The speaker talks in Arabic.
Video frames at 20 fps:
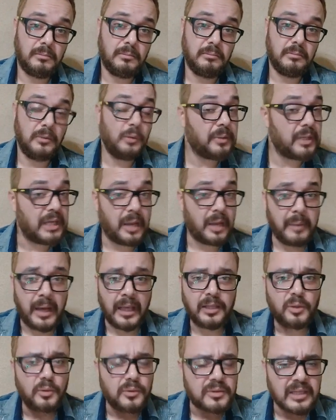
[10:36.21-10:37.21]
ممكن
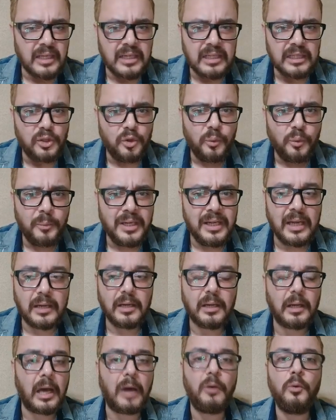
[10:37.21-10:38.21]
ابعت له رساله لوم اللي
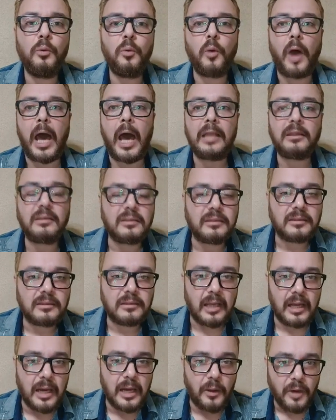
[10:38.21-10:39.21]
انا او
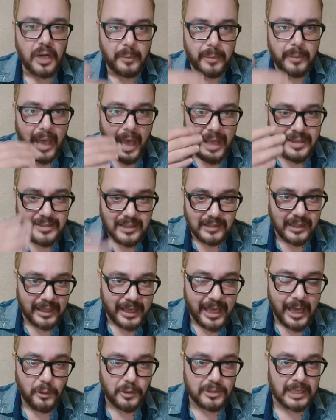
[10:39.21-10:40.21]
حتى لو انا بقى عايز
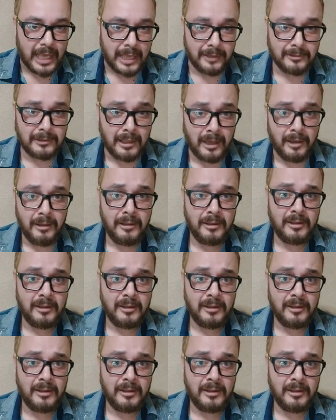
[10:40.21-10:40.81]
اتجاوز حتى